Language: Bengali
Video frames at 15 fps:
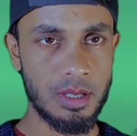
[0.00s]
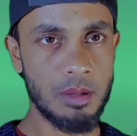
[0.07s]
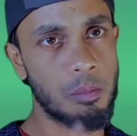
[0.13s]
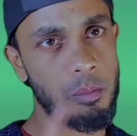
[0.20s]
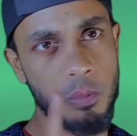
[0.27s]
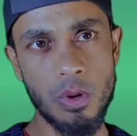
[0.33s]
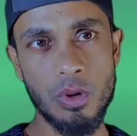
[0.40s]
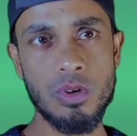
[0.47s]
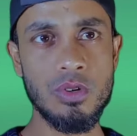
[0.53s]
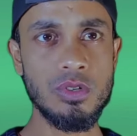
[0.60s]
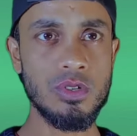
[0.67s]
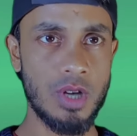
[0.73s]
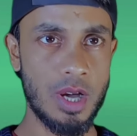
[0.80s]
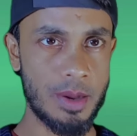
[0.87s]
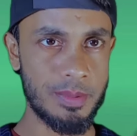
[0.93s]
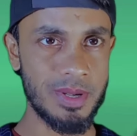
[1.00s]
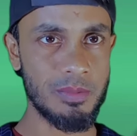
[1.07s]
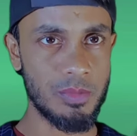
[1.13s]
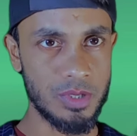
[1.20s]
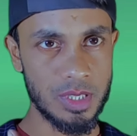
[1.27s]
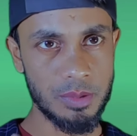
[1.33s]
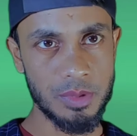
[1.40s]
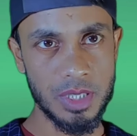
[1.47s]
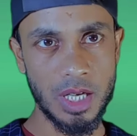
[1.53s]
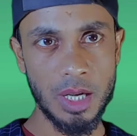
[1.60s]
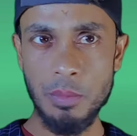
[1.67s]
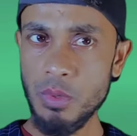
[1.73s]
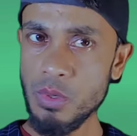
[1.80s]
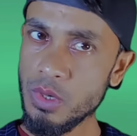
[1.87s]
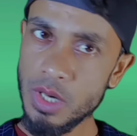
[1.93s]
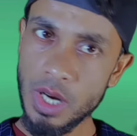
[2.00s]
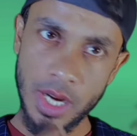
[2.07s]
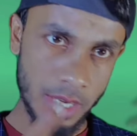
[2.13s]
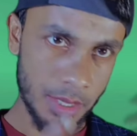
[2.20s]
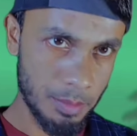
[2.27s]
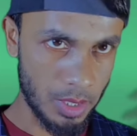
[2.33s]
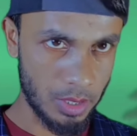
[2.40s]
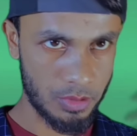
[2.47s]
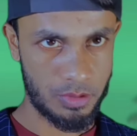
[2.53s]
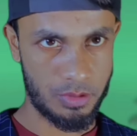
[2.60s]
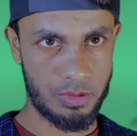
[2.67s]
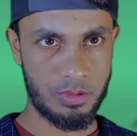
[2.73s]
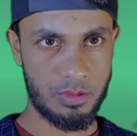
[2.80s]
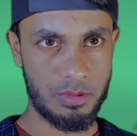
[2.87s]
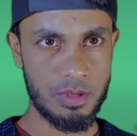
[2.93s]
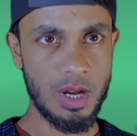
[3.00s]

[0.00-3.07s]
বরঞ্চ আপনি মুজিব সিনেমাটি পুনরায় নির্মাণ করুন